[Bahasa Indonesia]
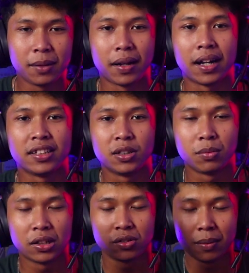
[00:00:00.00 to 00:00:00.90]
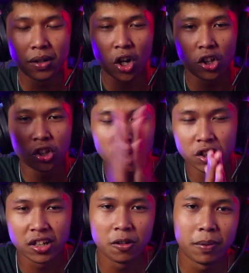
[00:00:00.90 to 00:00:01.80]
terima kasih semua yang sudah
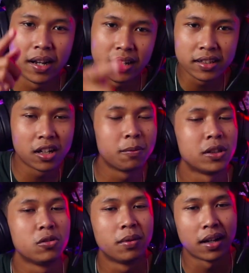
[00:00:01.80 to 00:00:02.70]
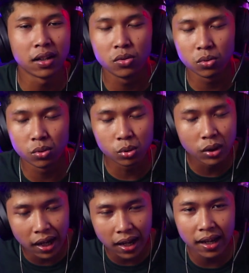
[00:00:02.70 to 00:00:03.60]
menonton jangan lupa like jangan lupa subscribe
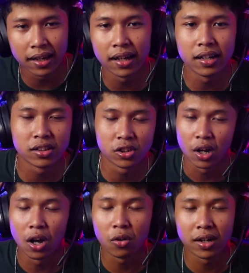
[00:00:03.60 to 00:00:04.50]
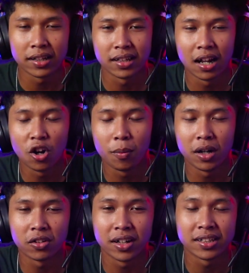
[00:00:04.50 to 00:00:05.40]
juga ya kalau aku ada salah
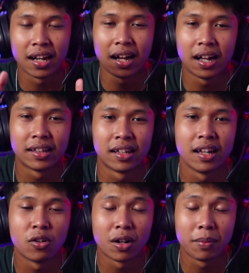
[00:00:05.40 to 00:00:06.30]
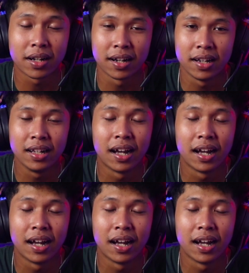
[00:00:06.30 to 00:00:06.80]
ngomong atau ada salah kata yang kurang berkenan di